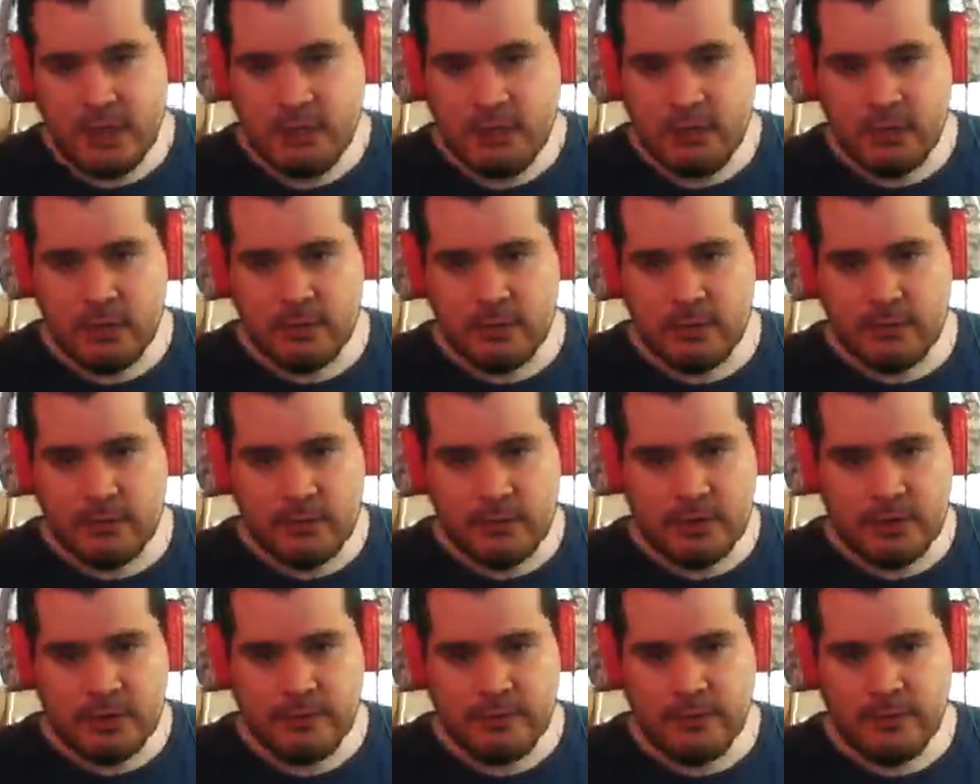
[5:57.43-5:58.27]
¿no?
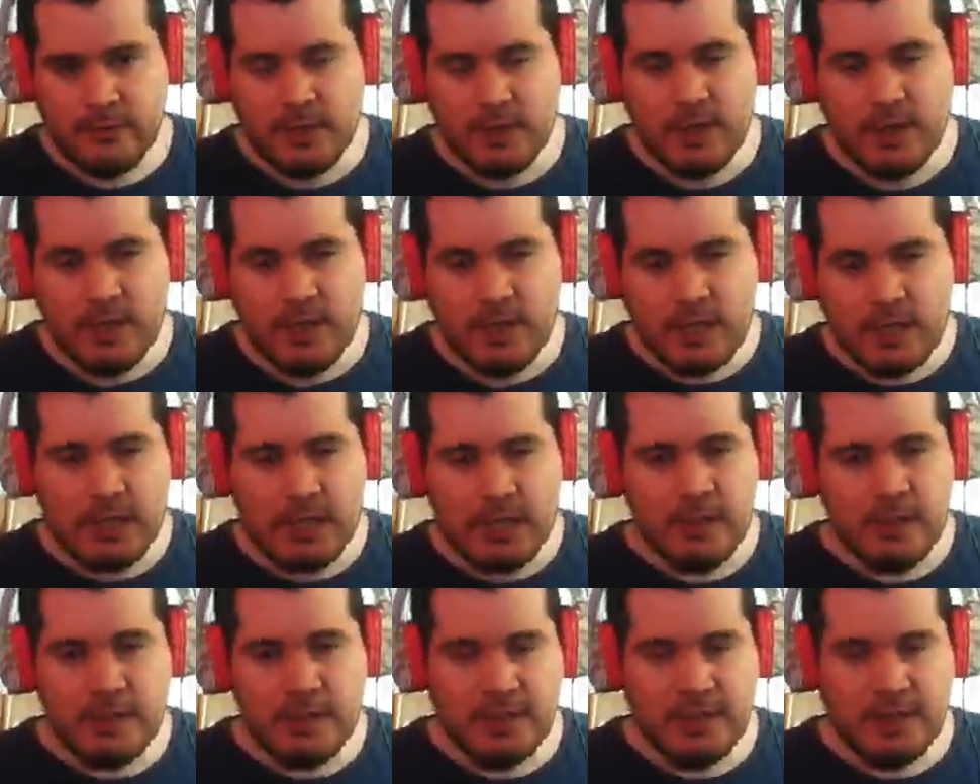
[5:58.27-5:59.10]
Es que es
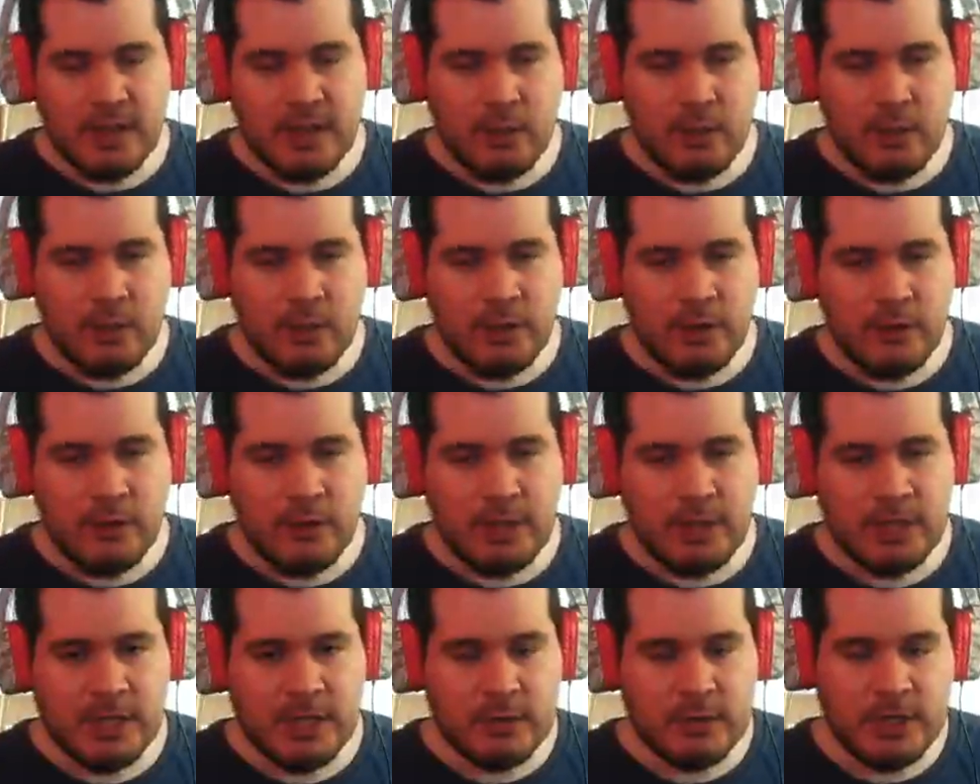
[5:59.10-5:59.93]
demasiado bueno el
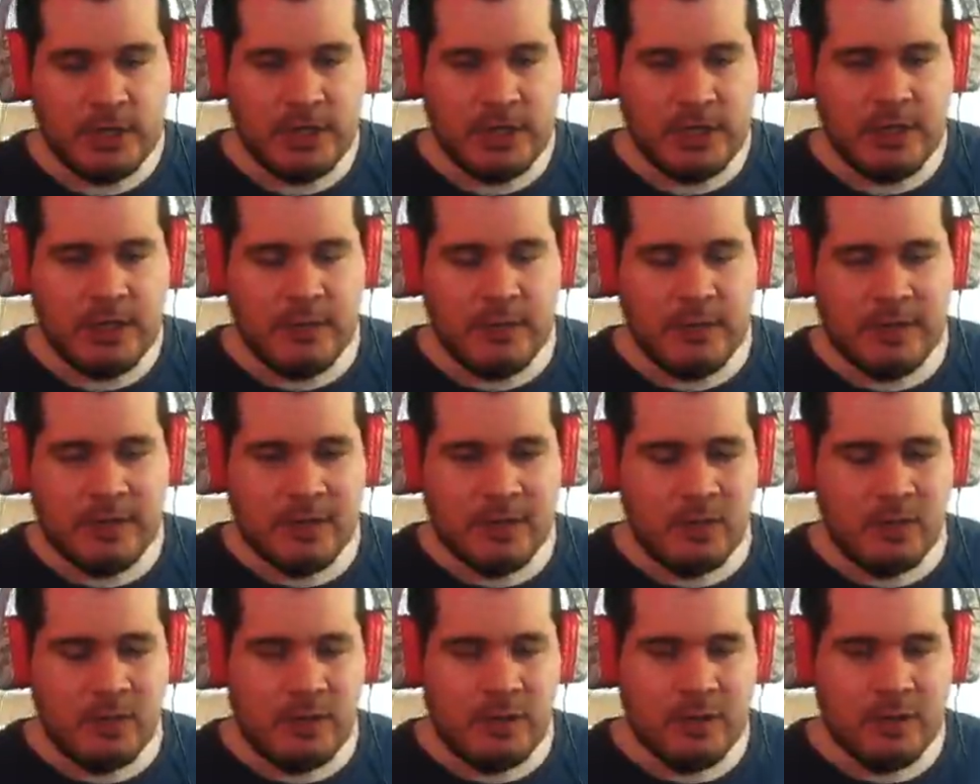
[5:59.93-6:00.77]
Minato, gente, es demasiado
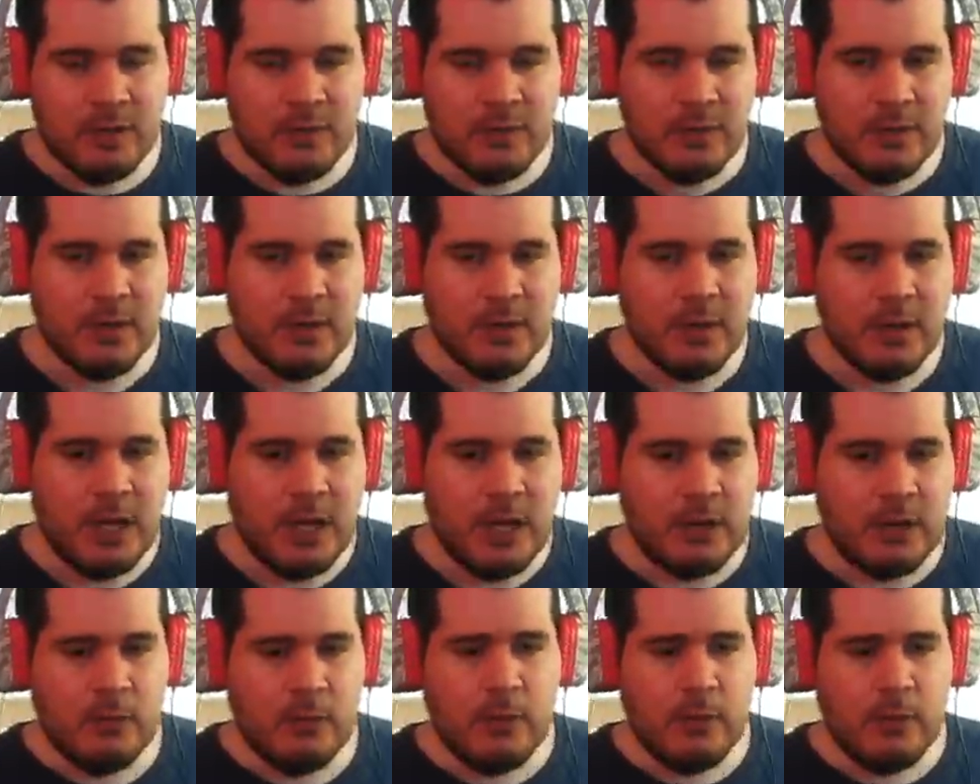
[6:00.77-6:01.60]
bueno.
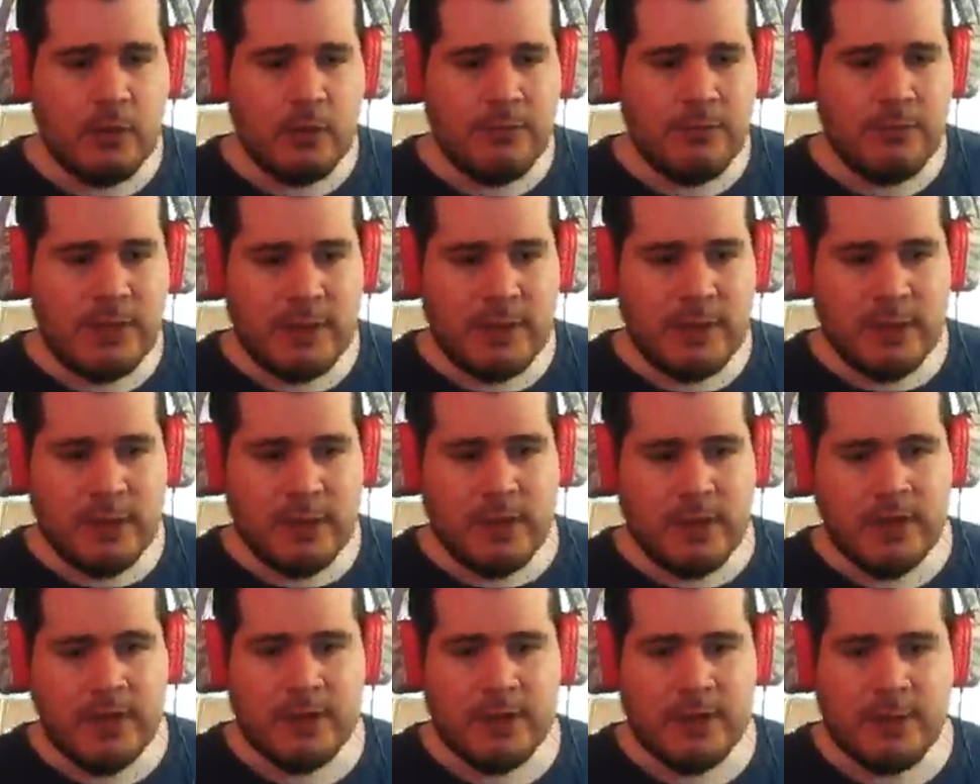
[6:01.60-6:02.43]
Algunos lo
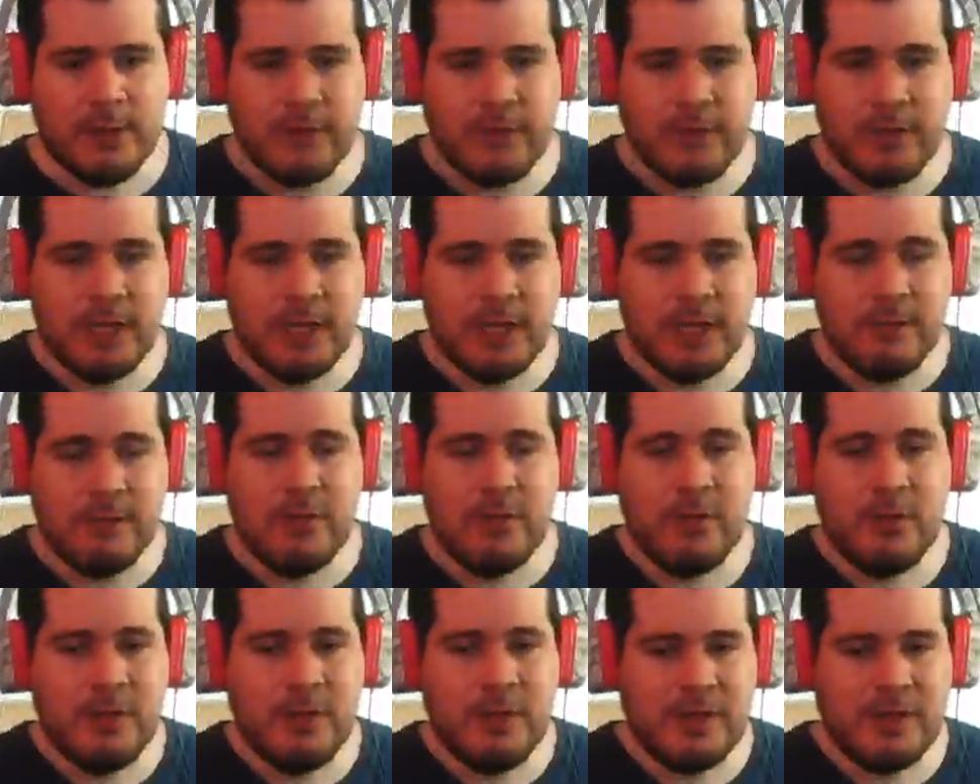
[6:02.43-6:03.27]
infravaloran ese personaje, pero es
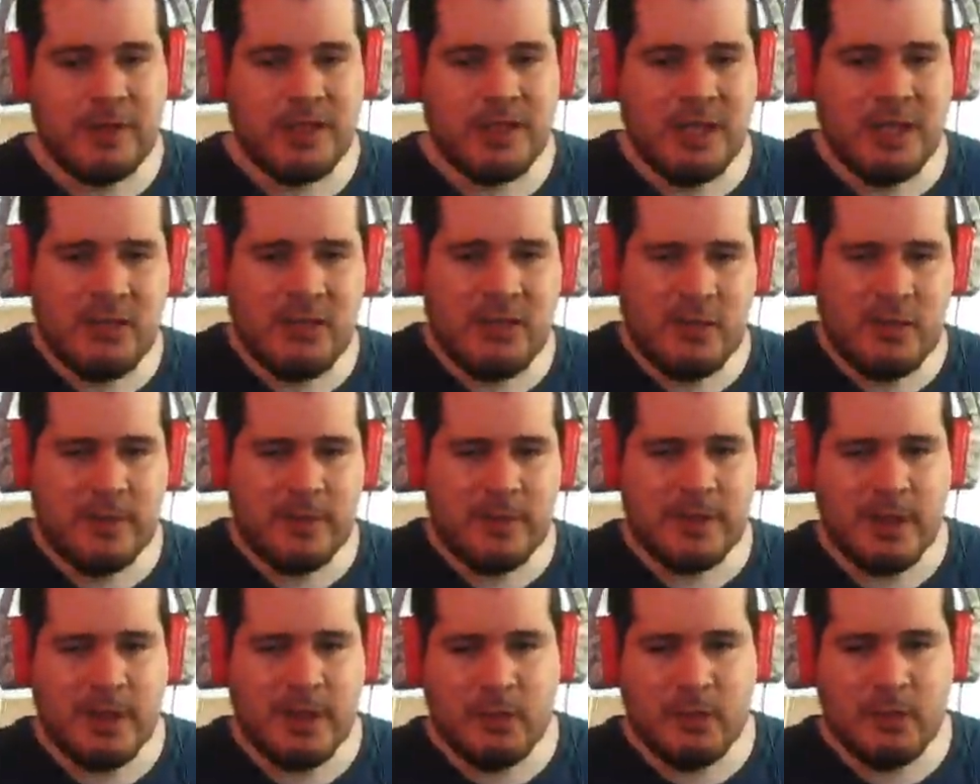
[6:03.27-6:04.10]
demasiado,
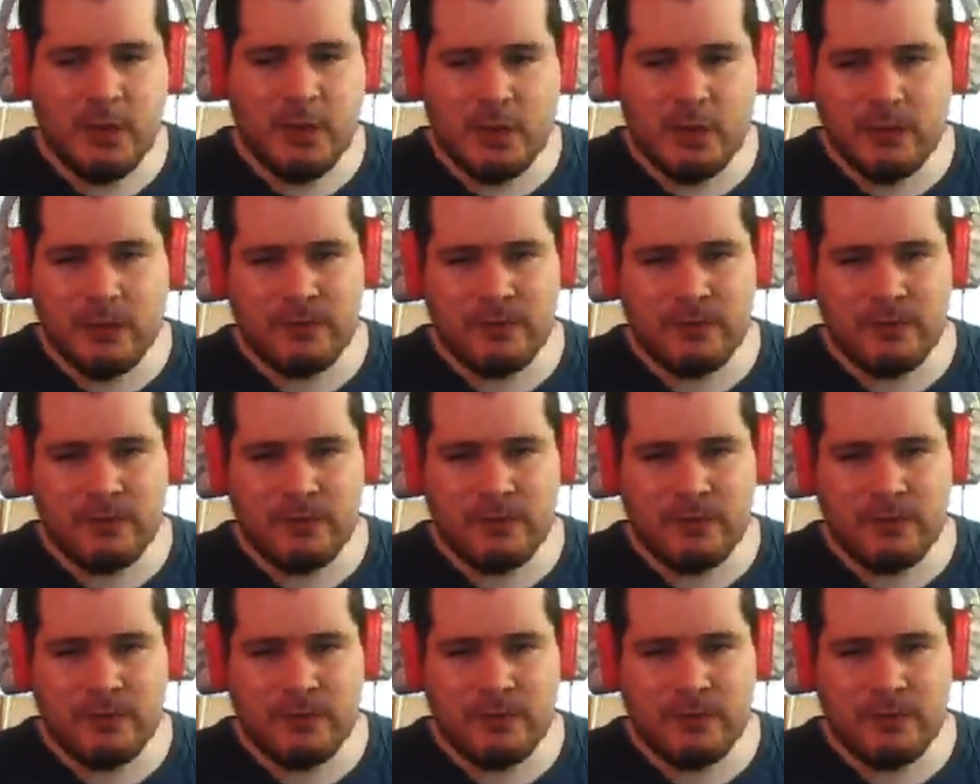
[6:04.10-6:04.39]
demasiado bueno.